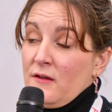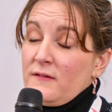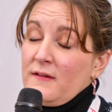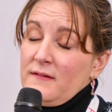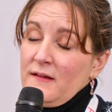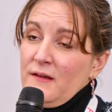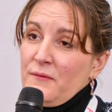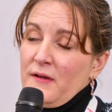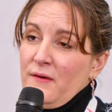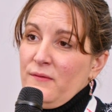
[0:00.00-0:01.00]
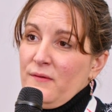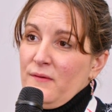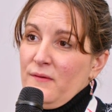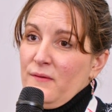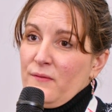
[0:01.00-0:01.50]
Non, cette année, on, a une,
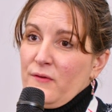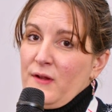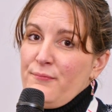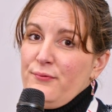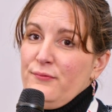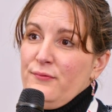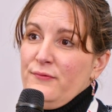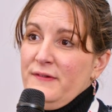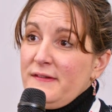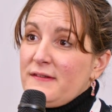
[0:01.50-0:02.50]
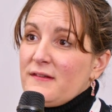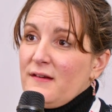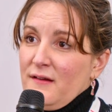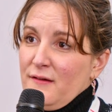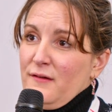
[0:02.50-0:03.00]
euh, on en a plus de 10,
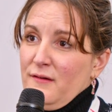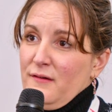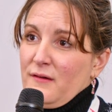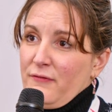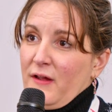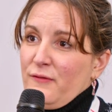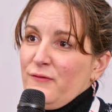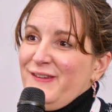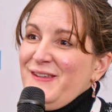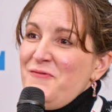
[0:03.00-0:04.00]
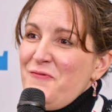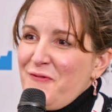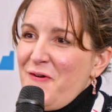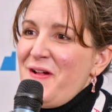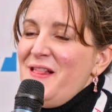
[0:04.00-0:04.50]
enfin 10
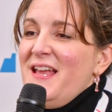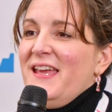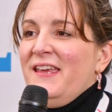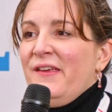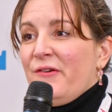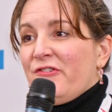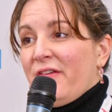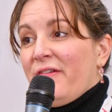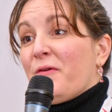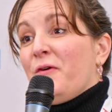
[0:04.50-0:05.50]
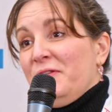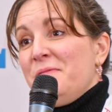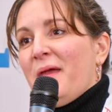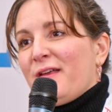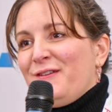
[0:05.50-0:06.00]
nouveaux. Et j'avais encore
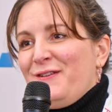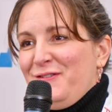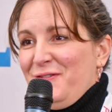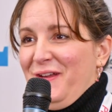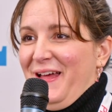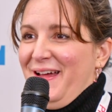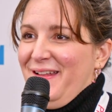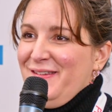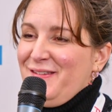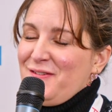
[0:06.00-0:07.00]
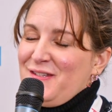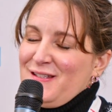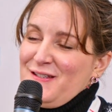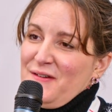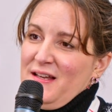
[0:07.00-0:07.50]
10 personnes sur la 10
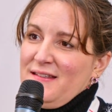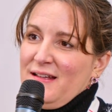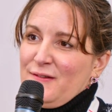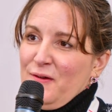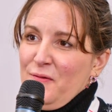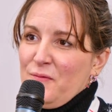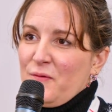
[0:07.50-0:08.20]
sociétés sur la liste d'attente.